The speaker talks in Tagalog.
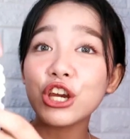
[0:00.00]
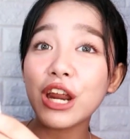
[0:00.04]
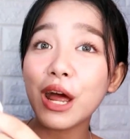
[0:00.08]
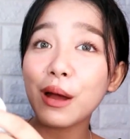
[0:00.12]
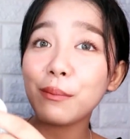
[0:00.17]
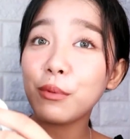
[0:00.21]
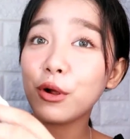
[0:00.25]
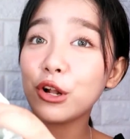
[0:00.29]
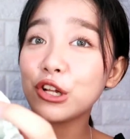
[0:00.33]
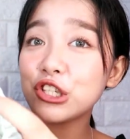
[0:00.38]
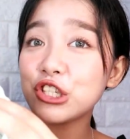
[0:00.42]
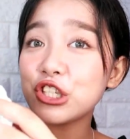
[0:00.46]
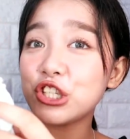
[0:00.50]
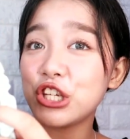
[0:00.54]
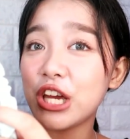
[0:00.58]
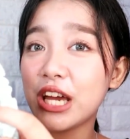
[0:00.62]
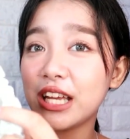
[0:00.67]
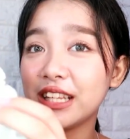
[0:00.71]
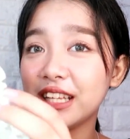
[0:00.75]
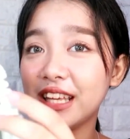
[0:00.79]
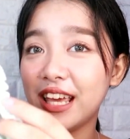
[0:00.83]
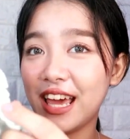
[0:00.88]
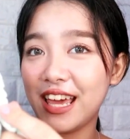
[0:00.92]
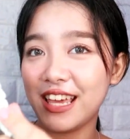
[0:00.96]
siya rapples
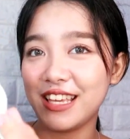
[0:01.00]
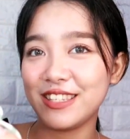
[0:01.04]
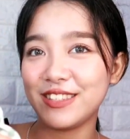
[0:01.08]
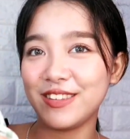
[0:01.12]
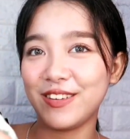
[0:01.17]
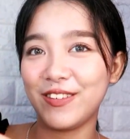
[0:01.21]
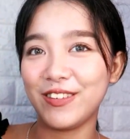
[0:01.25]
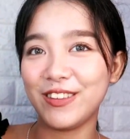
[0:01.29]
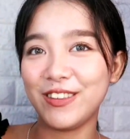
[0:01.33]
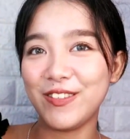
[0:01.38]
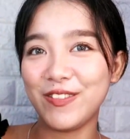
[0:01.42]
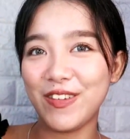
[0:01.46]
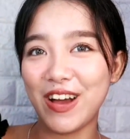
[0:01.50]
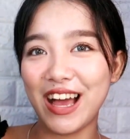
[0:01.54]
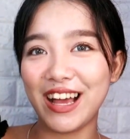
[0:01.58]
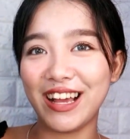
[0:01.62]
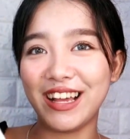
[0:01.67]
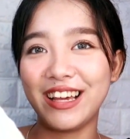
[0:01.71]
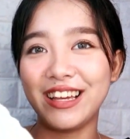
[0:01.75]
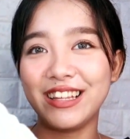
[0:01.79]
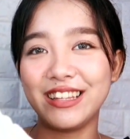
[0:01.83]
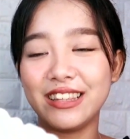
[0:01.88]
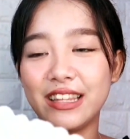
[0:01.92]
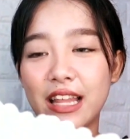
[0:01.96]
dyan, guys. O, di ba?
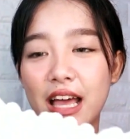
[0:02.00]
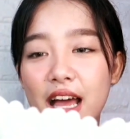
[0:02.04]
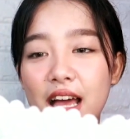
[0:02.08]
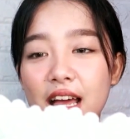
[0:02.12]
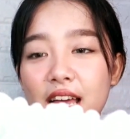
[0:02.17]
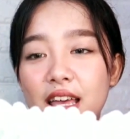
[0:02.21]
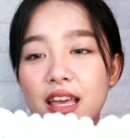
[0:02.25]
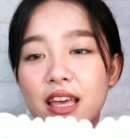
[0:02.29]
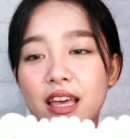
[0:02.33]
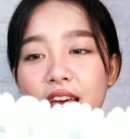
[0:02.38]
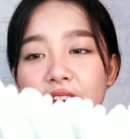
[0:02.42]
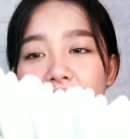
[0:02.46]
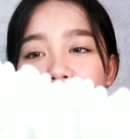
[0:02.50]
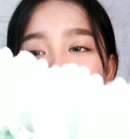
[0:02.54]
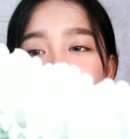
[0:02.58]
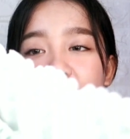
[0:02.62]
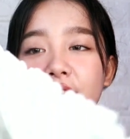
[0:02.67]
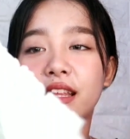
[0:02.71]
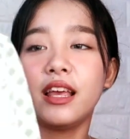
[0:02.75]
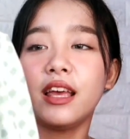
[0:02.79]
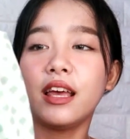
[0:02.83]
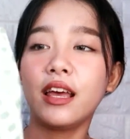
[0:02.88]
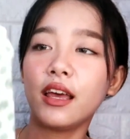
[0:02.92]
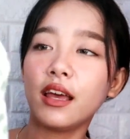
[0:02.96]
Ang ganda.
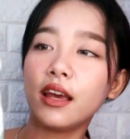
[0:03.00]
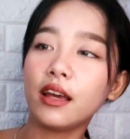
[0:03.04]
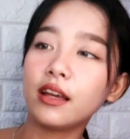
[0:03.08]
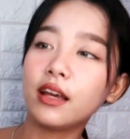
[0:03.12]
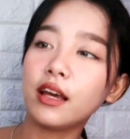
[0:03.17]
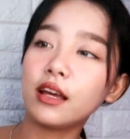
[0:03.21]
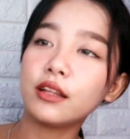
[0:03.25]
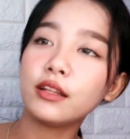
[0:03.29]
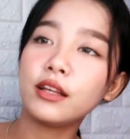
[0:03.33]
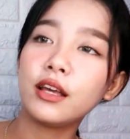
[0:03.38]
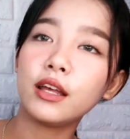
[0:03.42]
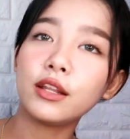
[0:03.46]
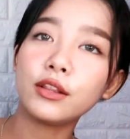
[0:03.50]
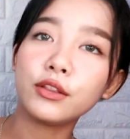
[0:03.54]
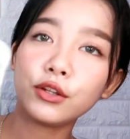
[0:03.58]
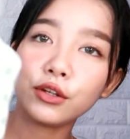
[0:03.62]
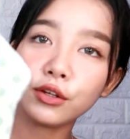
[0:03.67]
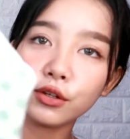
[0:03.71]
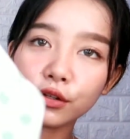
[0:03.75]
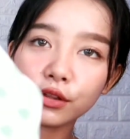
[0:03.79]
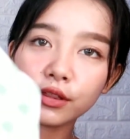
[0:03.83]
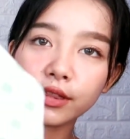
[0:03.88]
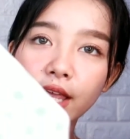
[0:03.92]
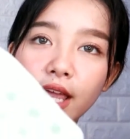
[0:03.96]
Ayan, ganito
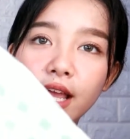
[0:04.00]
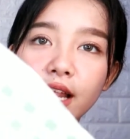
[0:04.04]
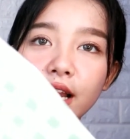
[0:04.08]
yung